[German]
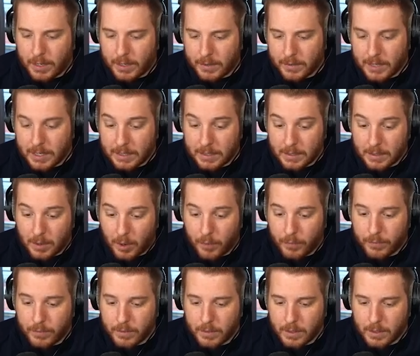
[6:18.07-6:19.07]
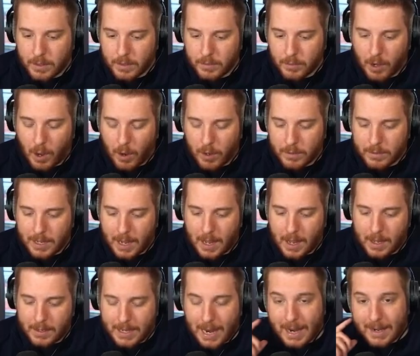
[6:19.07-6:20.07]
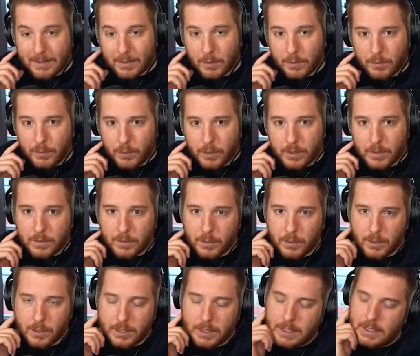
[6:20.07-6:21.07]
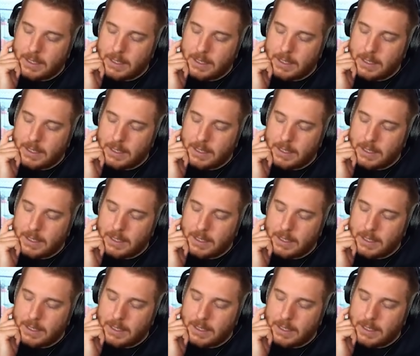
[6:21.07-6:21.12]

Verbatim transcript: Also ich hatte oft äh, so äh, äh, Tagesausflüge, so